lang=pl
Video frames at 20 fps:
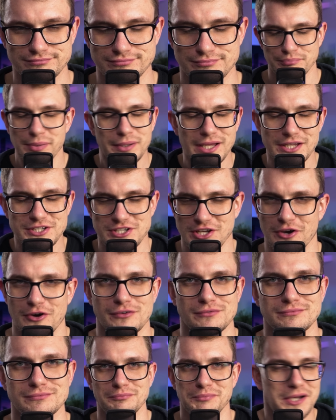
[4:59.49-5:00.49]
Byle czego,
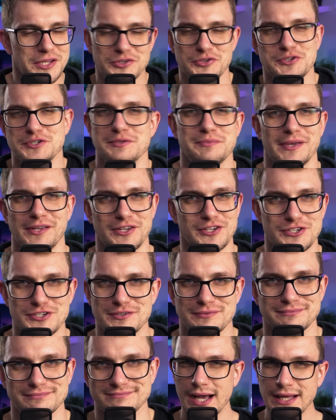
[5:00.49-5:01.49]
byle coś
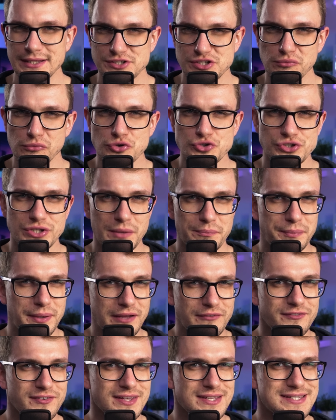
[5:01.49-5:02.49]
zmienić a co można
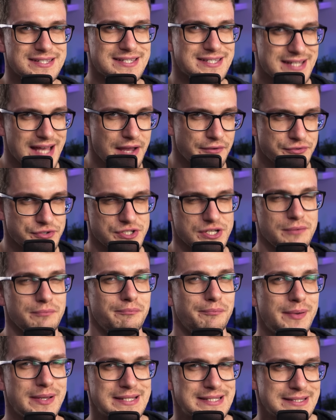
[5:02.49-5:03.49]
prawie zawsze
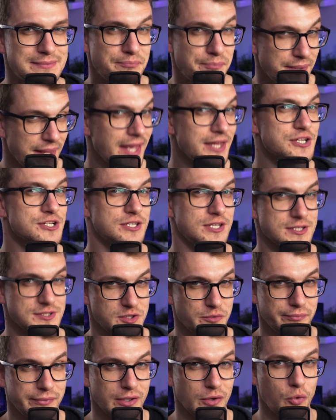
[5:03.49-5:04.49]
bezpiecznie
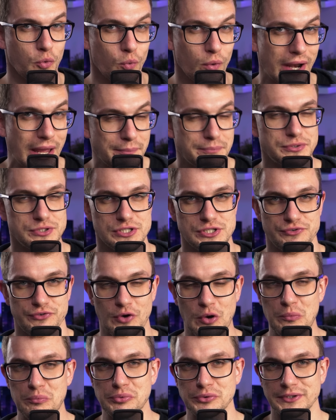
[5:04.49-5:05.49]
sobie ulepszyć w
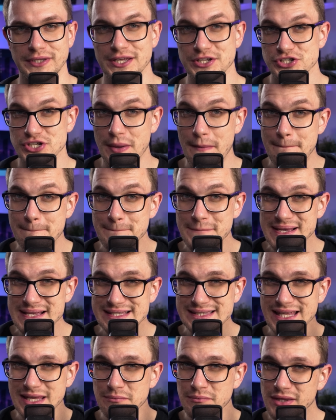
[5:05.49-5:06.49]
komputerze
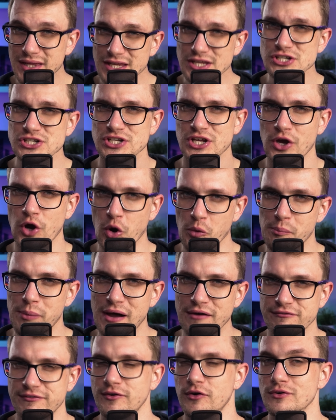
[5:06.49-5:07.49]
bez najmniejszej
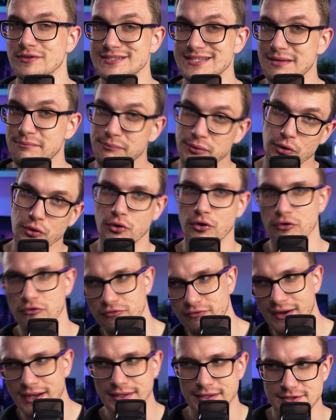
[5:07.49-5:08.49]
obawy o
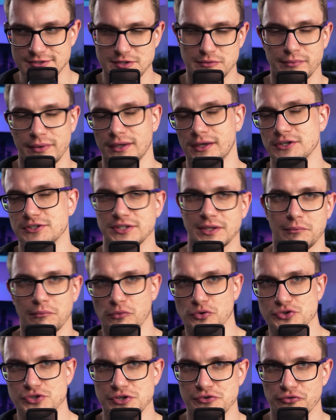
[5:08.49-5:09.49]
zablokowanie sobie jakiejś tam
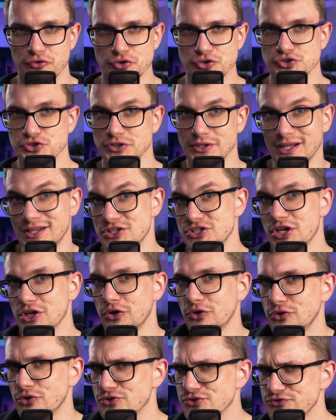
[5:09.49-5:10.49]
możliwości
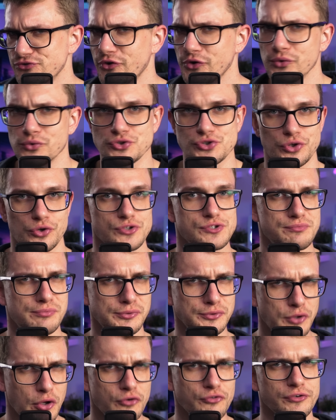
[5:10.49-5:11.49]
dalszego rozwoju czy
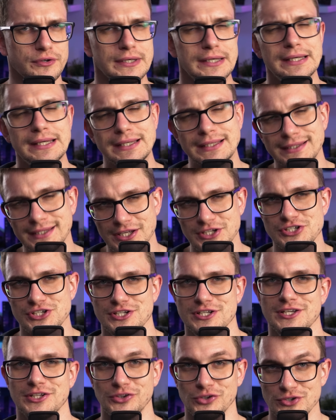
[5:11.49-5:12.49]
rozbudowy
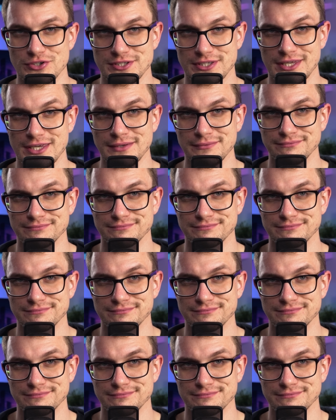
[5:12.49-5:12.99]
naszej jednostki?